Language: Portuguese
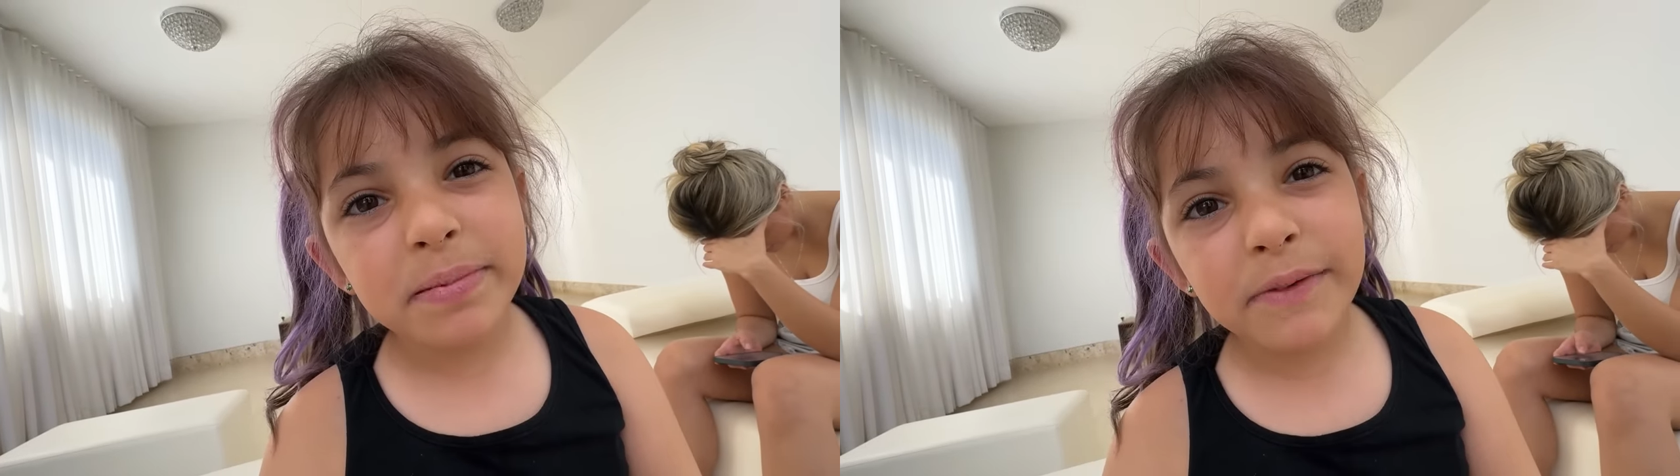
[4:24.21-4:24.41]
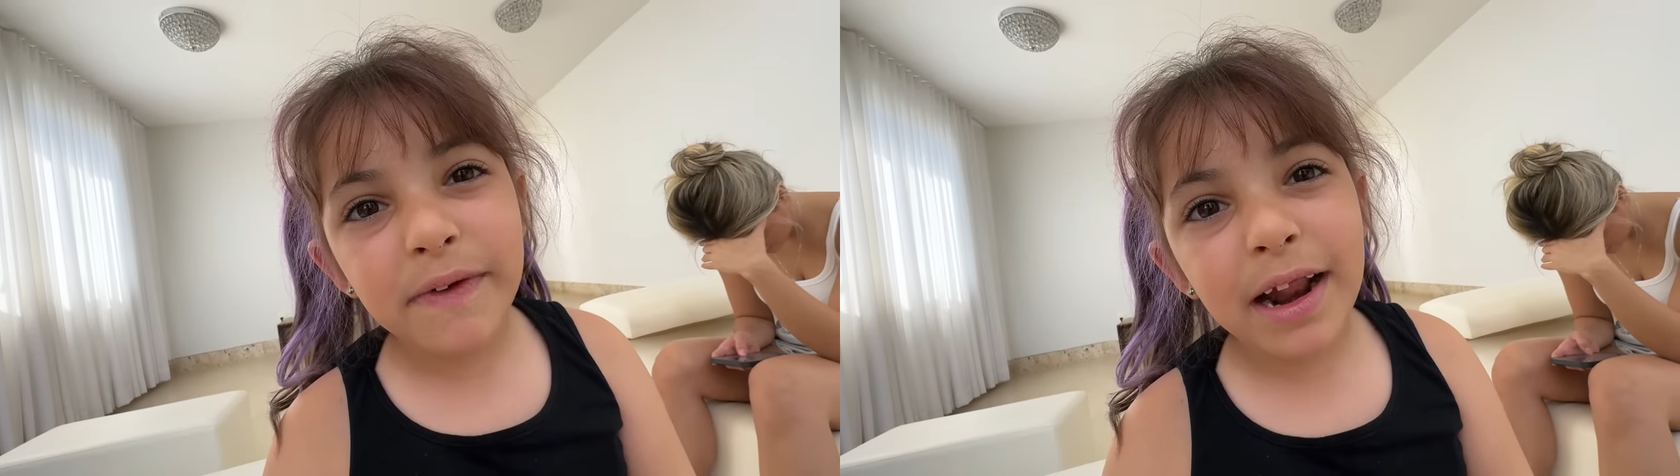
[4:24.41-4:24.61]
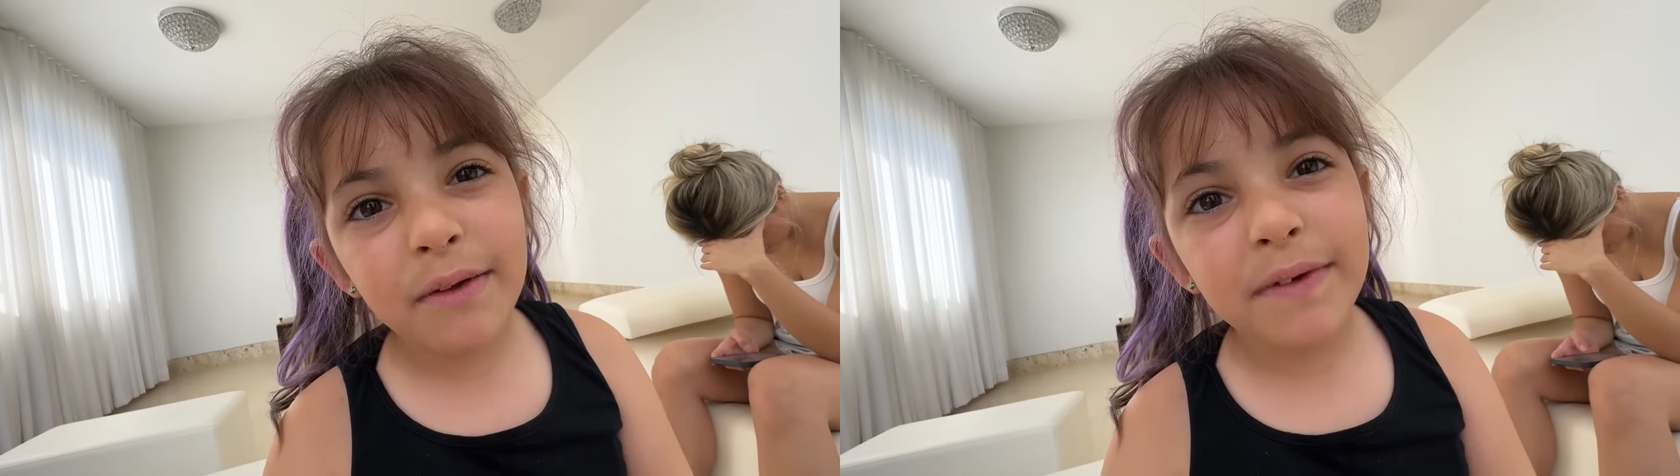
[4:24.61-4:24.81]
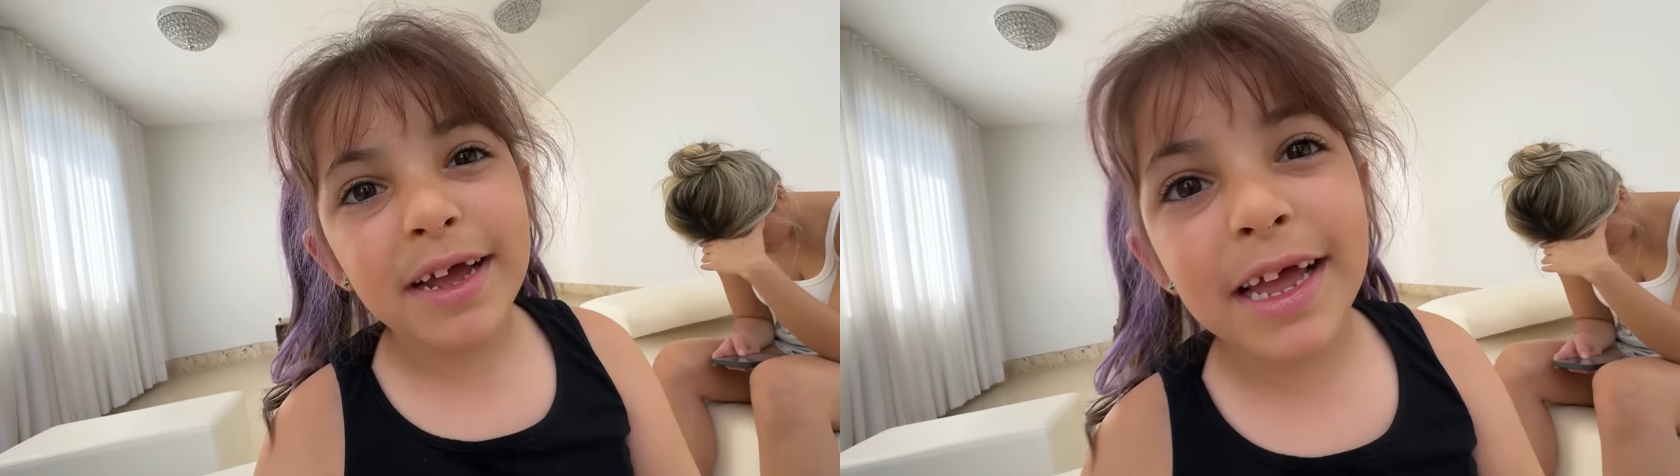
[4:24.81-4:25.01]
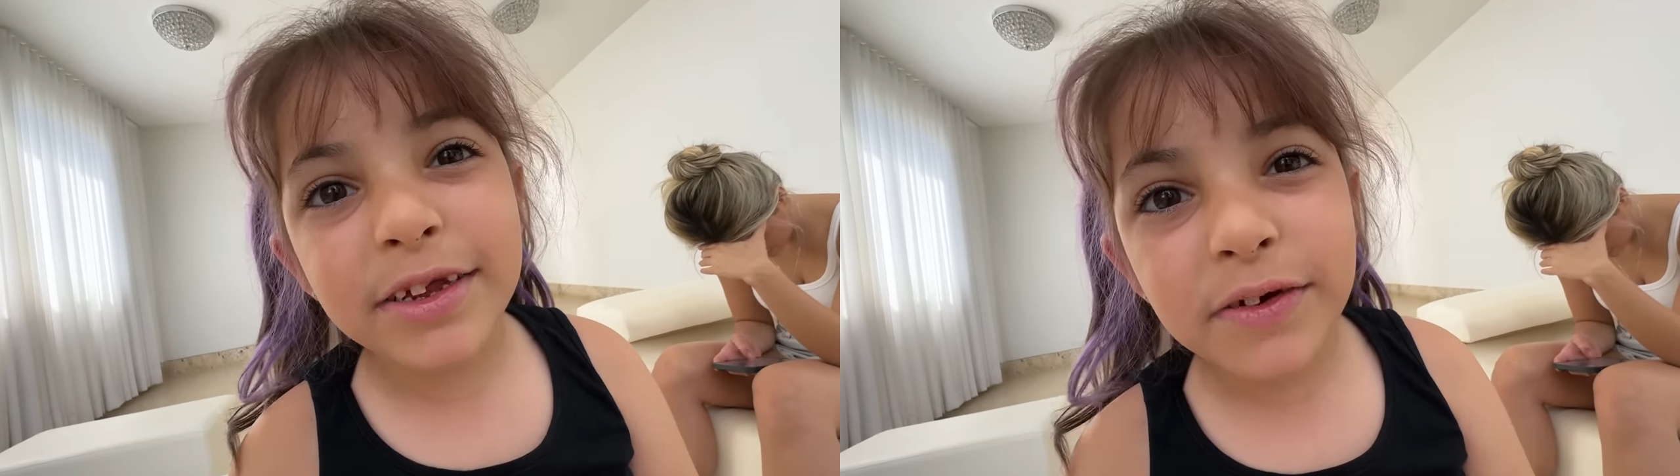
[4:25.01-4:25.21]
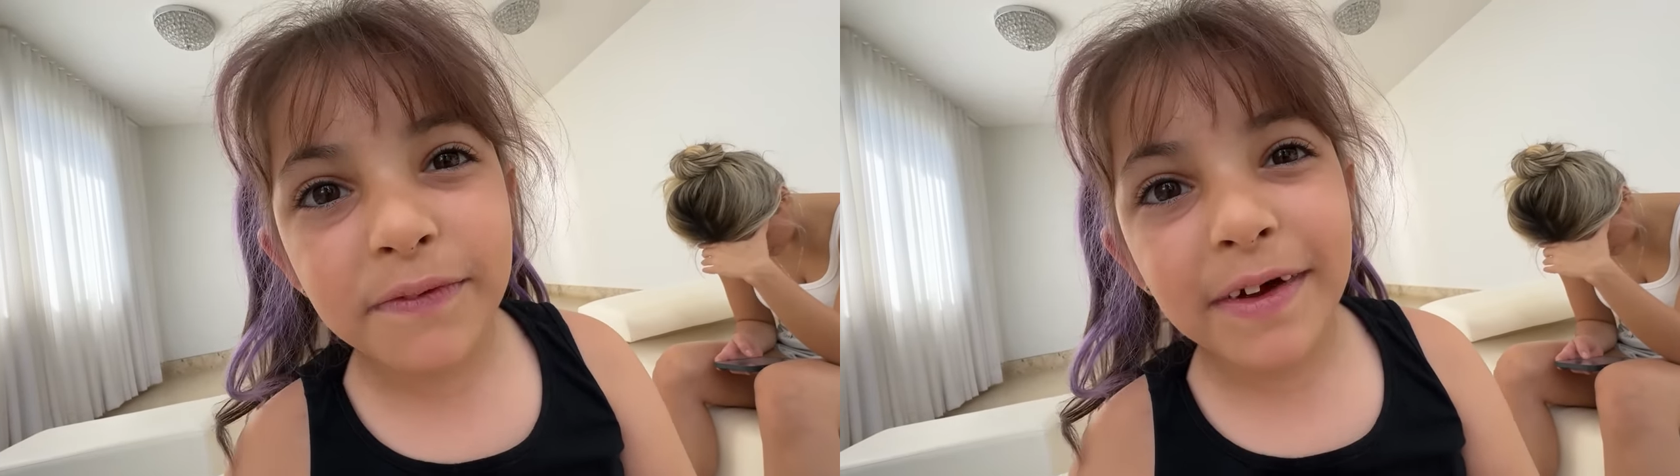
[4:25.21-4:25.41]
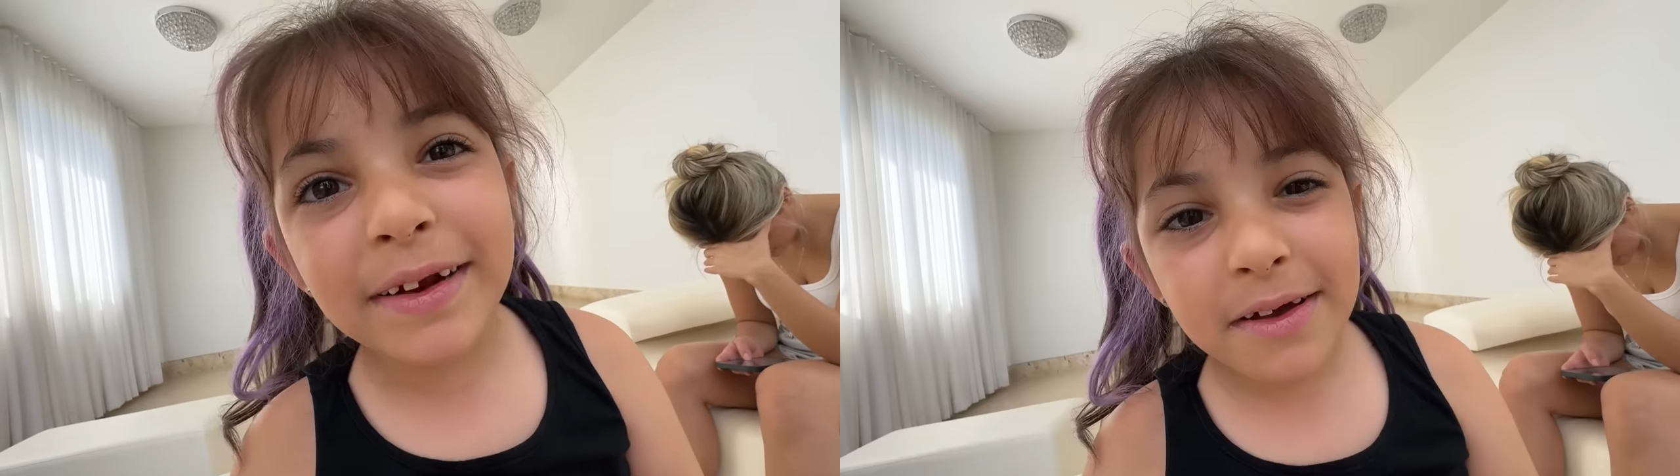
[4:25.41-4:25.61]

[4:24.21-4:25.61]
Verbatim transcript: Pra falar a verdade, eu, falo,